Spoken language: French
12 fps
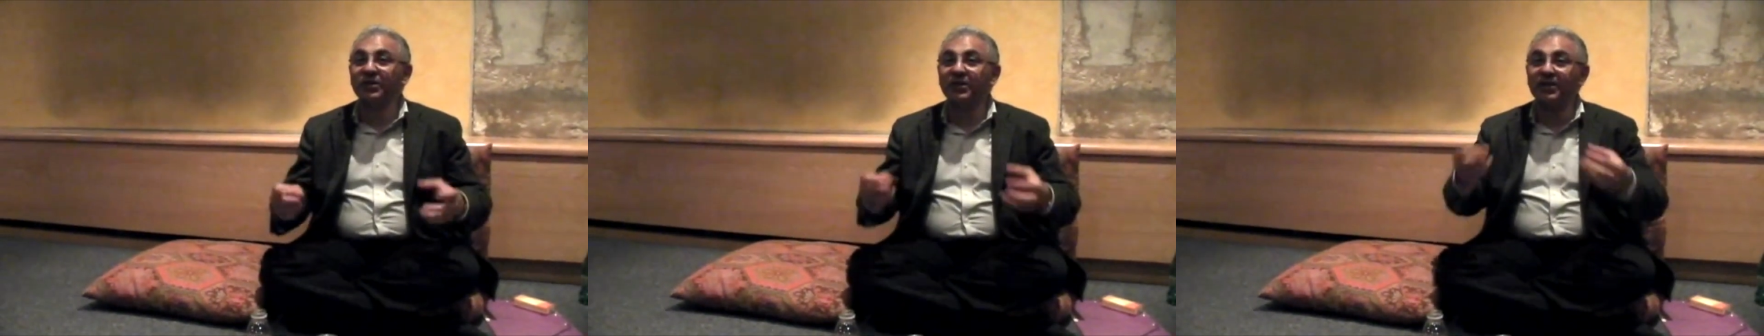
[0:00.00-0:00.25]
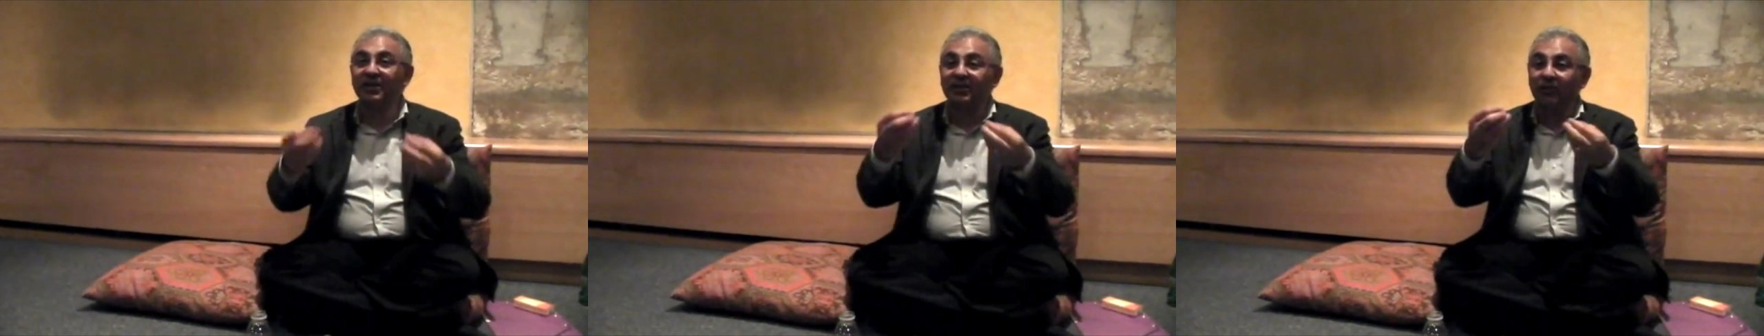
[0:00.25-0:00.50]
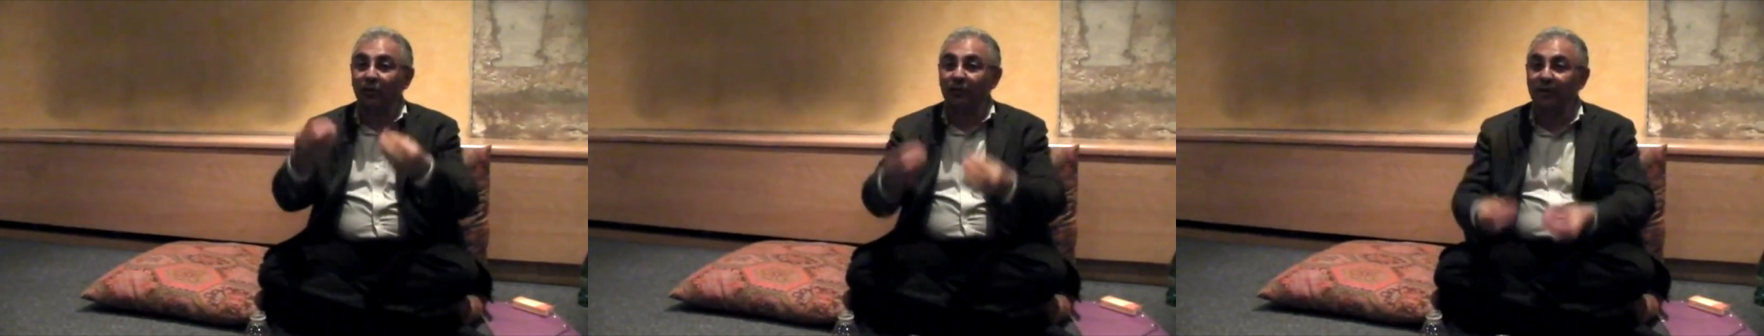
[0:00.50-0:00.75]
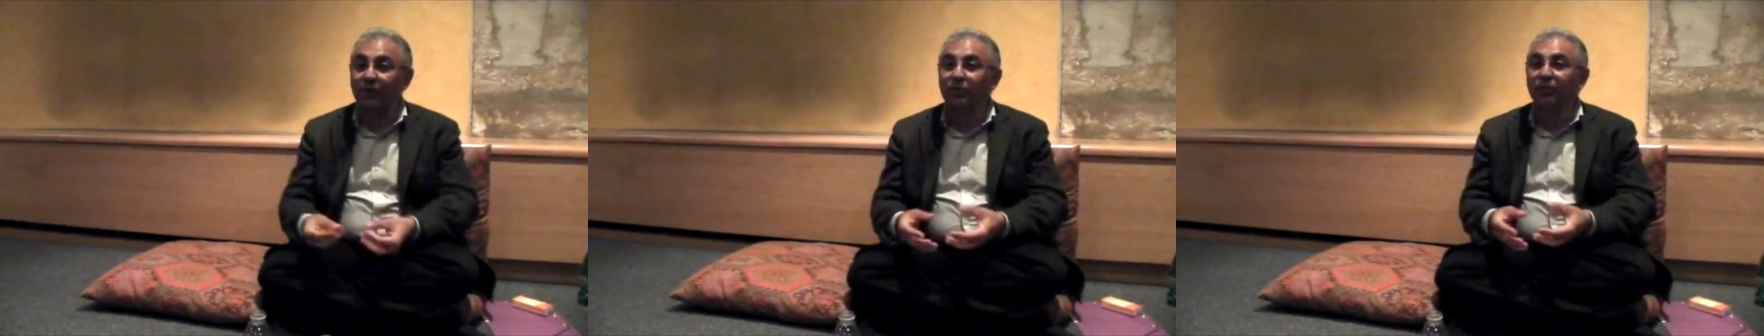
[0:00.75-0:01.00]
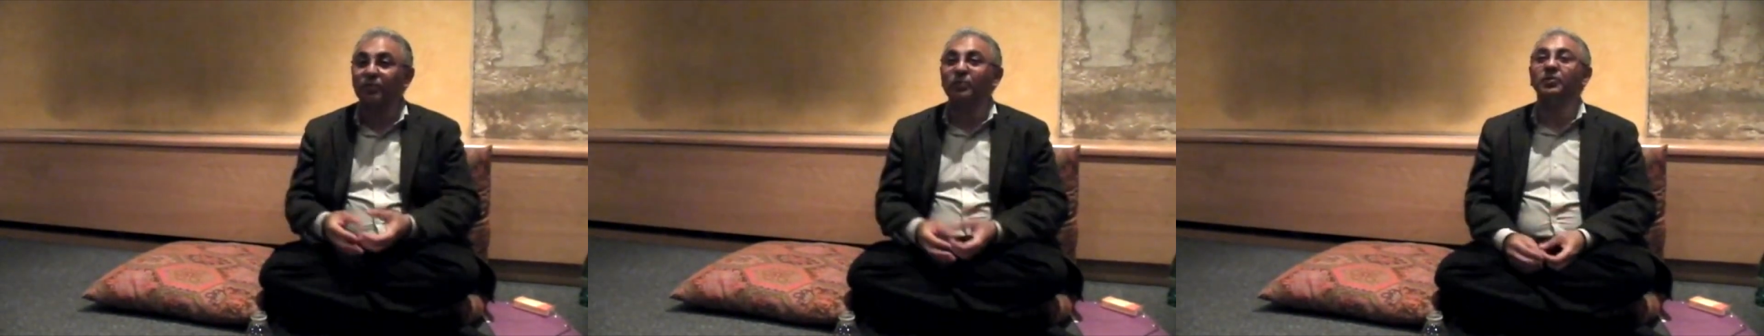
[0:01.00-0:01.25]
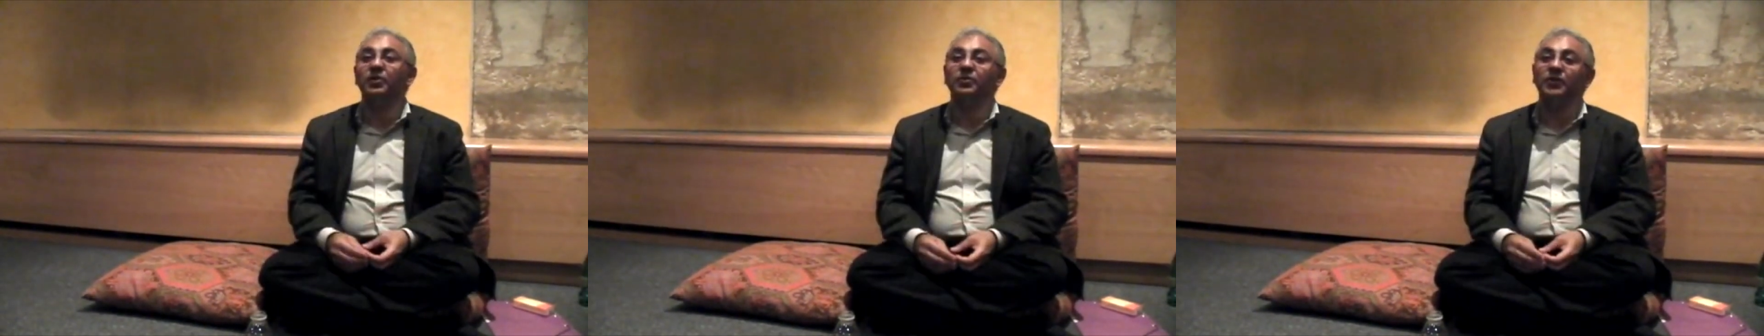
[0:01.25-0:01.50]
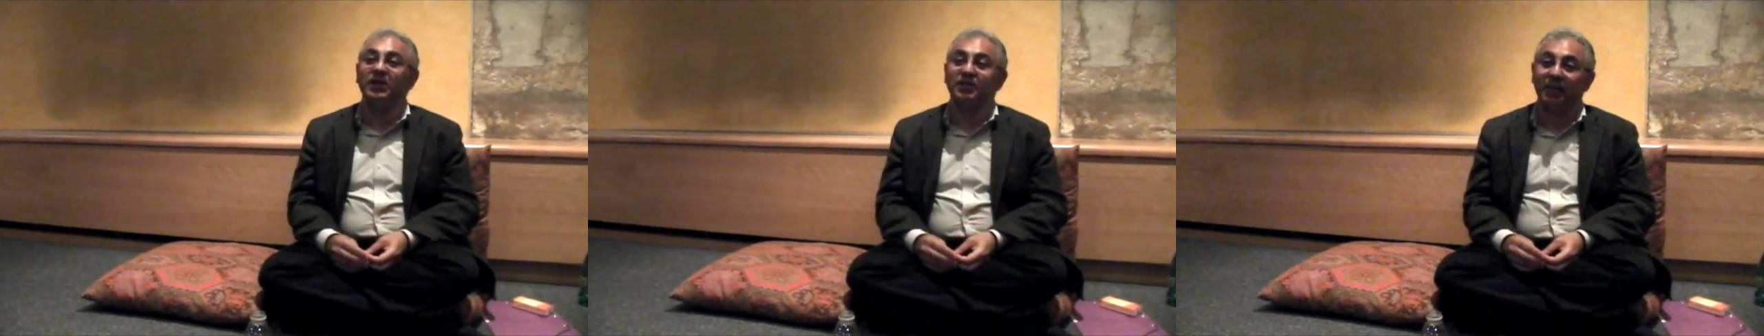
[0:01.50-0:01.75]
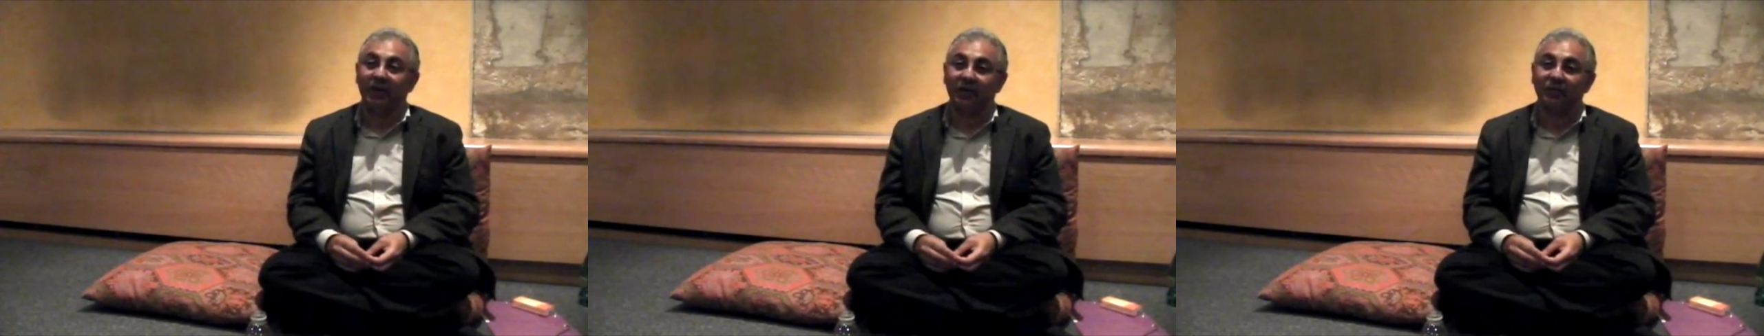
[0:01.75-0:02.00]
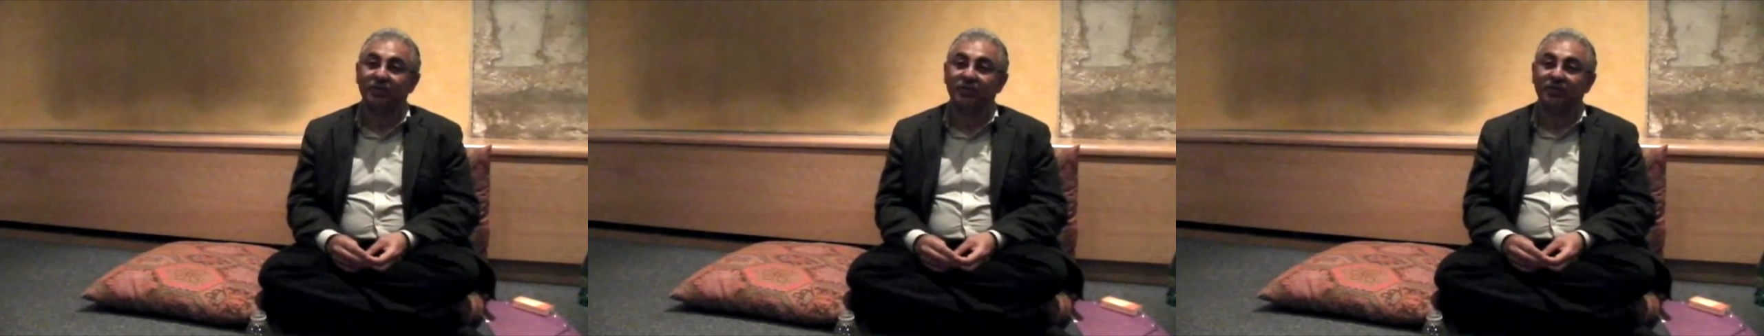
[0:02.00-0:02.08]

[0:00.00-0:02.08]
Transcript: est dans le vécu, dans une expérience.